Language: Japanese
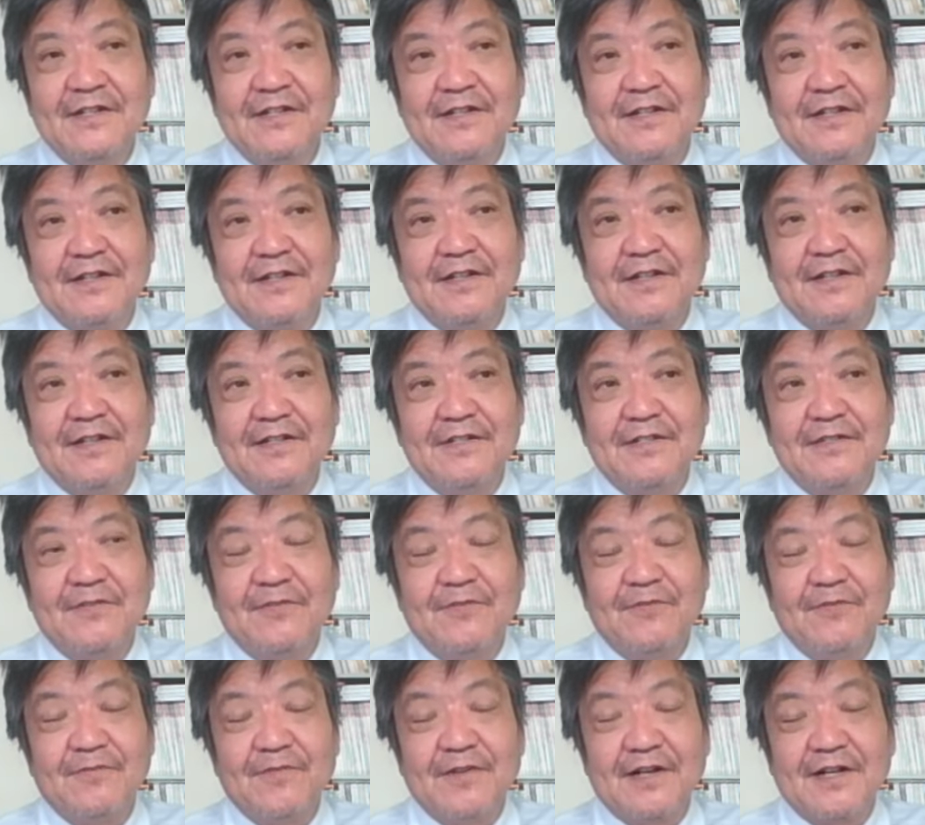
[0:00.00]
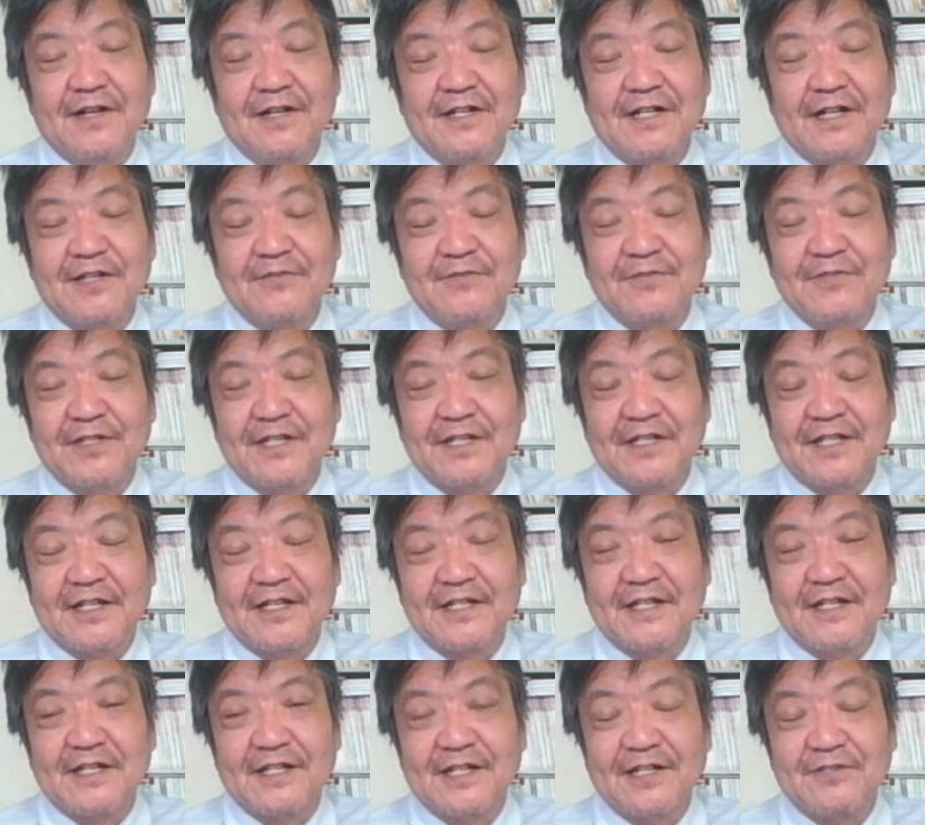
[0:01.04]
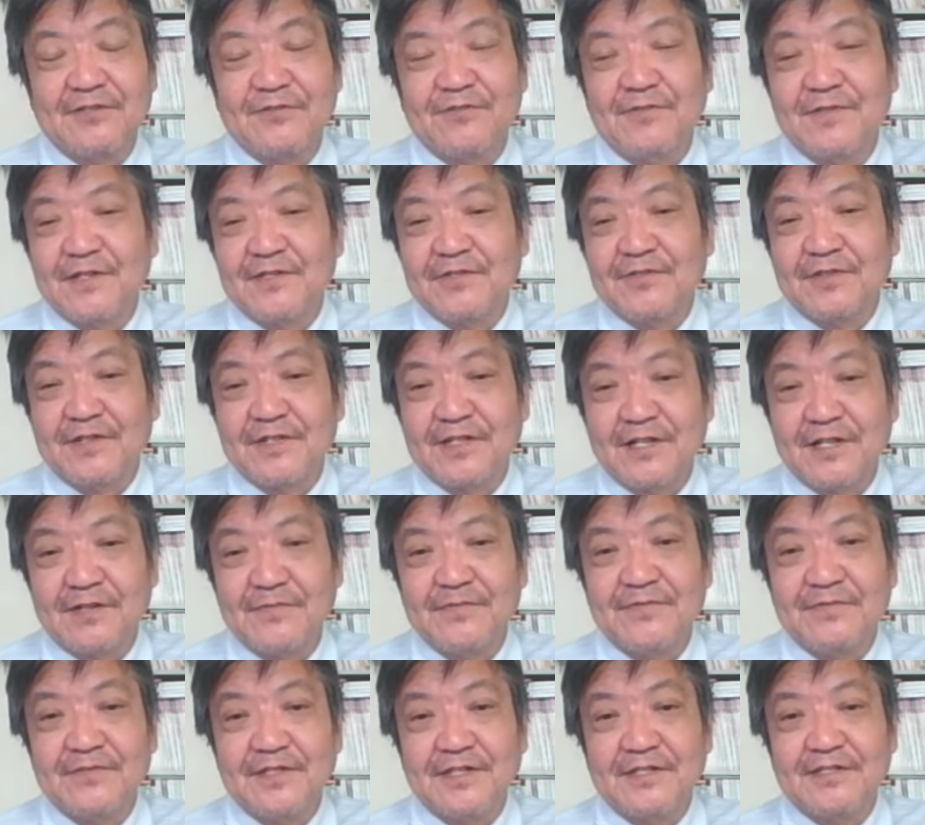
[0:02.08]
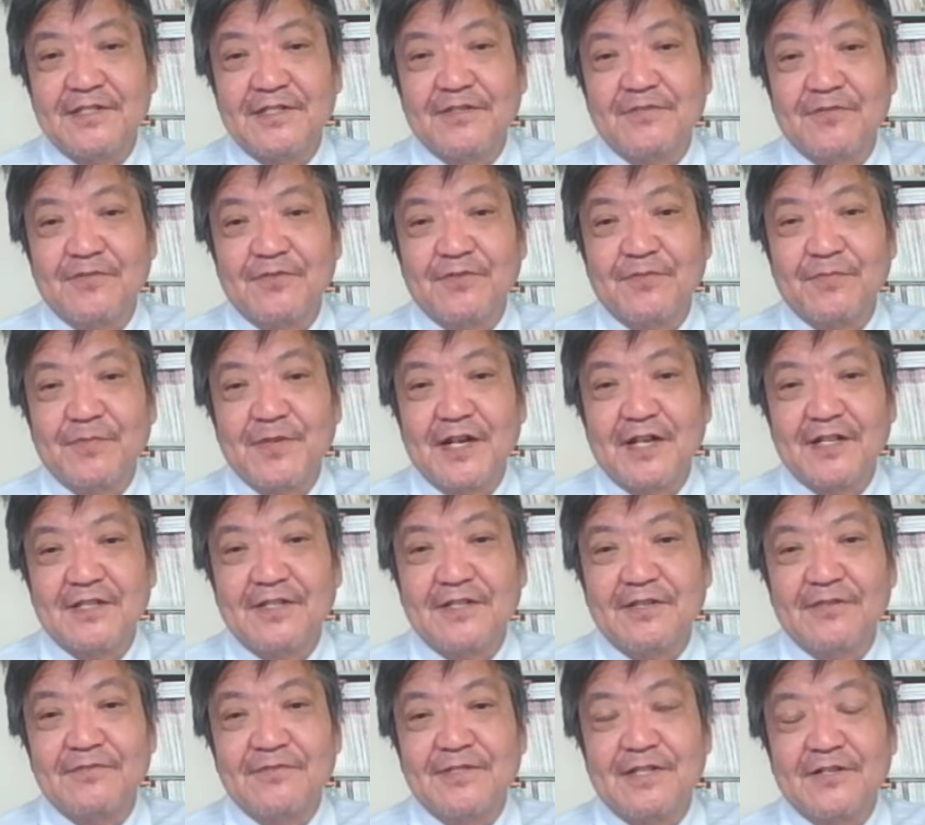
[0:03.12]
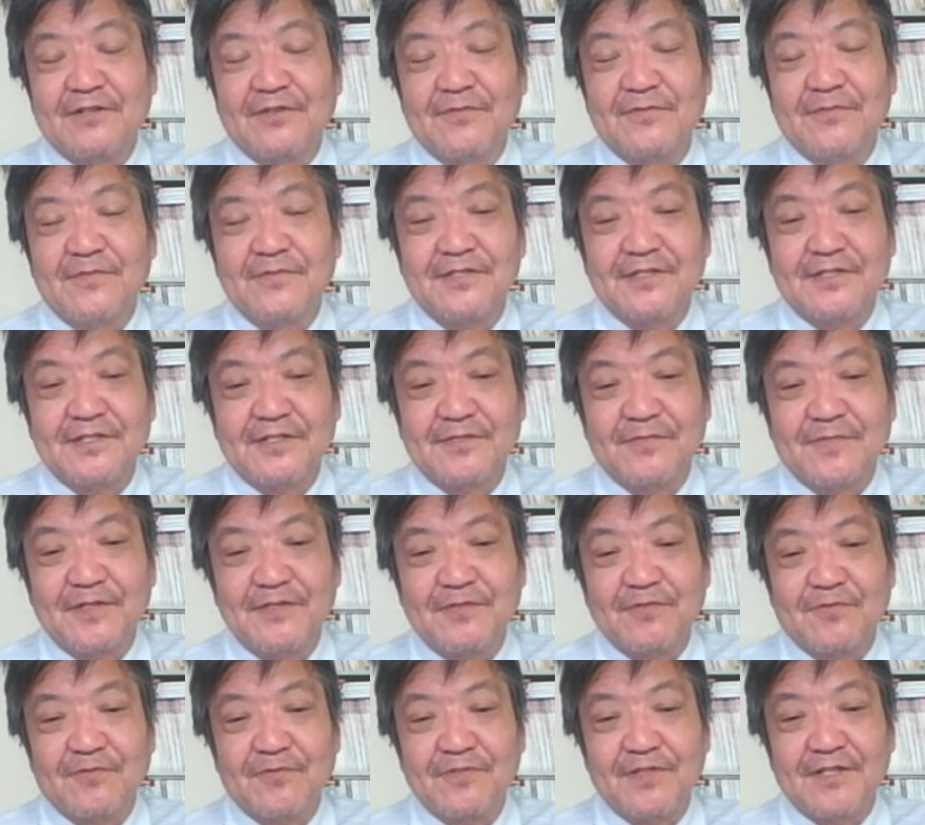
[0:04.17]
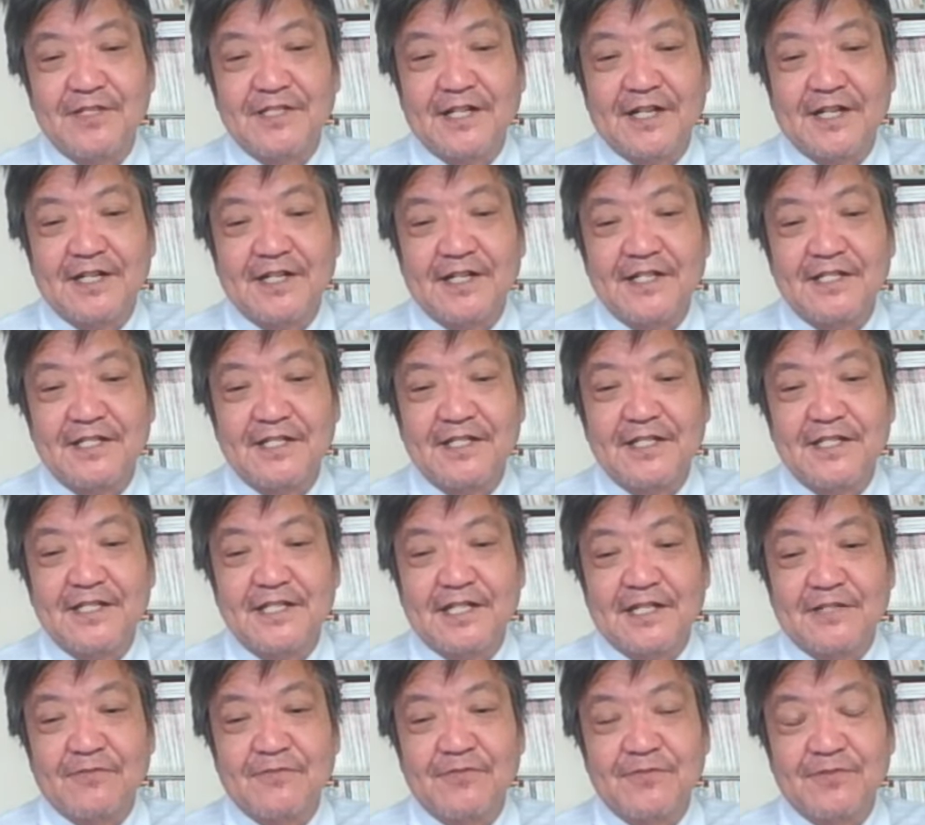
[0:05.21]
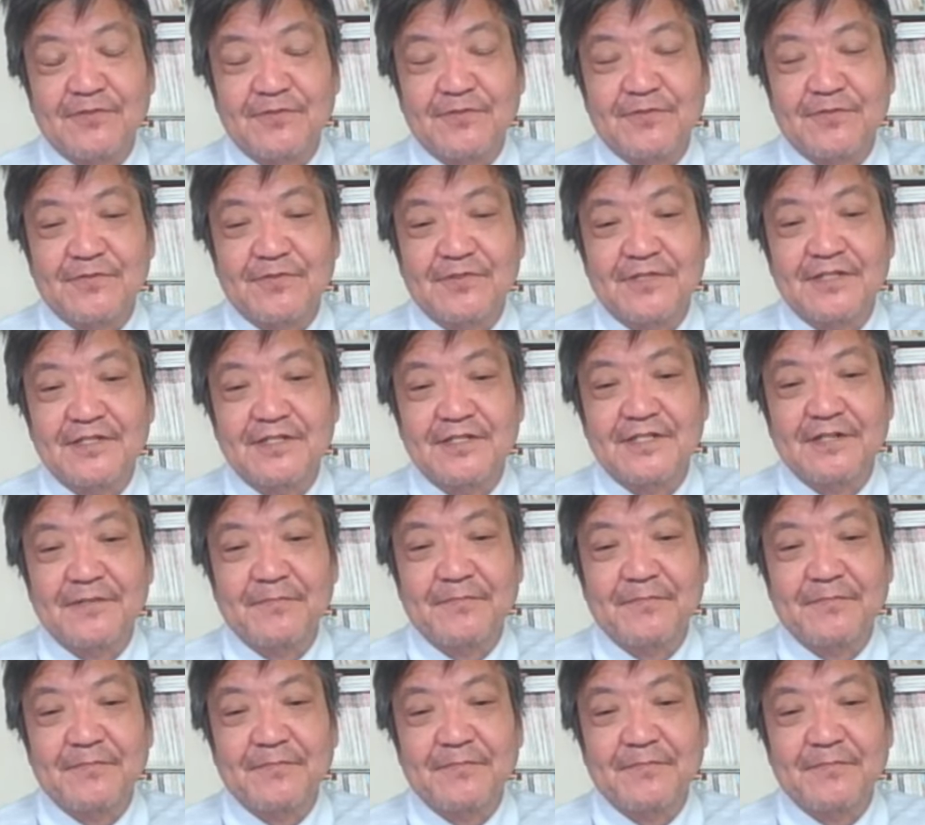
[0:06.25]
えー、日本は海上自衛隊や海上保安庁が多分ですねそれを見張ってるんだと思うんですけど、まあ、そこに参加しに来たということですね。